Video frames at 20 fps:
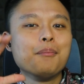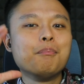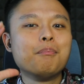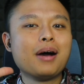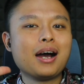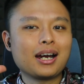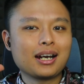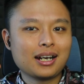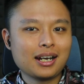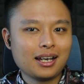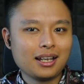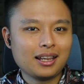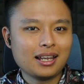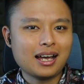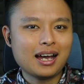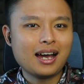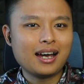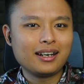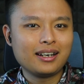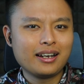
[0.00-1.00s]
bakal
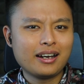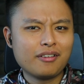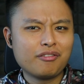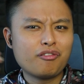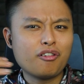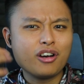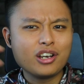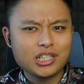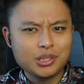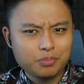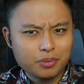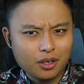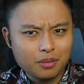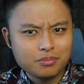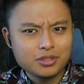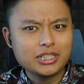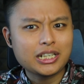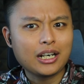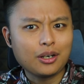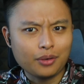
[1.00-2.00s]
ada voice
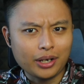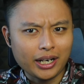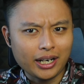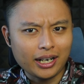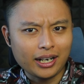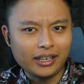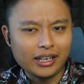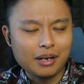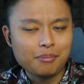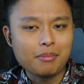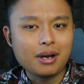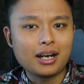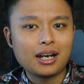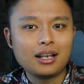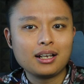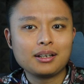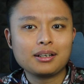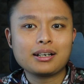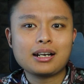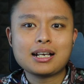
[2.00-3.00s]
prompt cewek yang
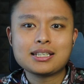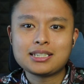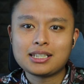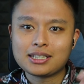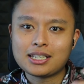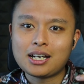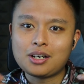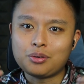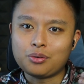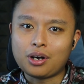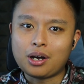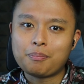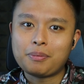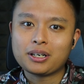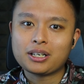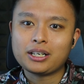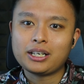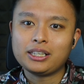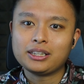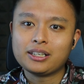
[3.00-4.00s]
bakal ngasih tahu
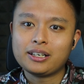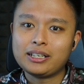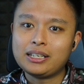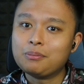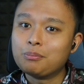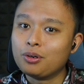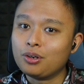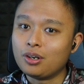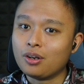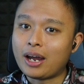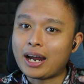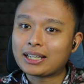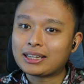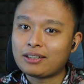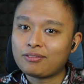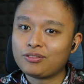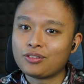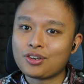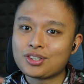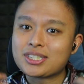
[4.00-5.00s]
apakah kita di mode
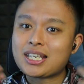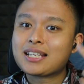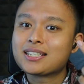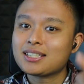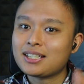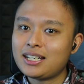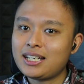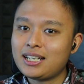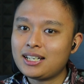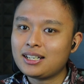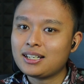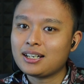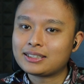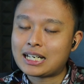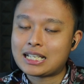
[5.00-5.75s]
active noise cancelling,